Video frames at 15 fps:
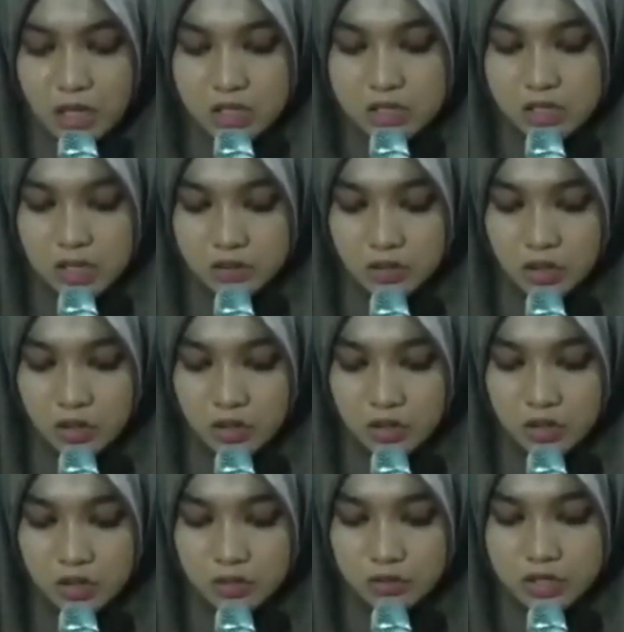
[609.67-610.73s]

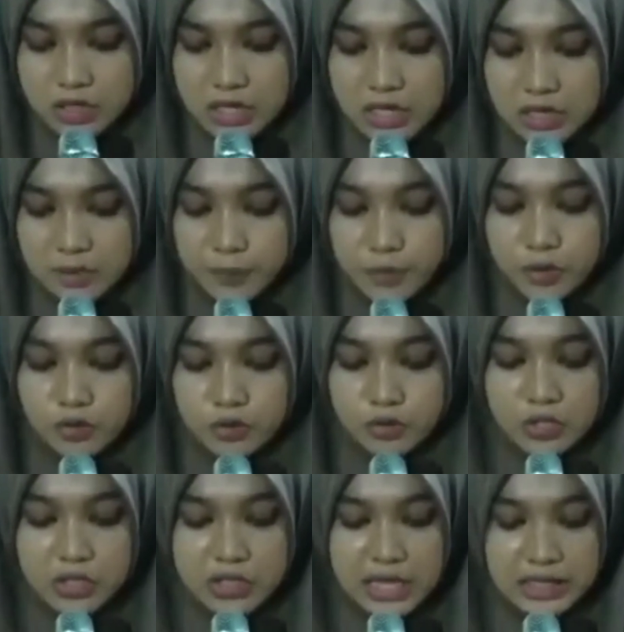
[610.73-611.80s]
seldoyo ya ustadipun
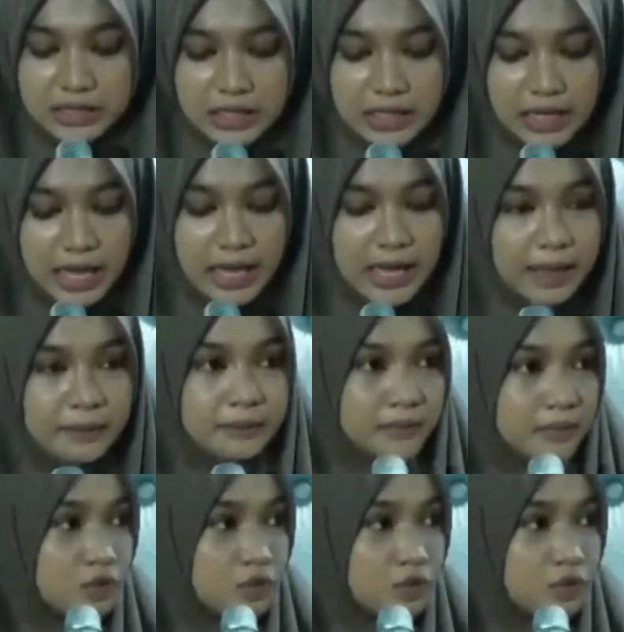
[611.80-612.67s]
Ustad Ilham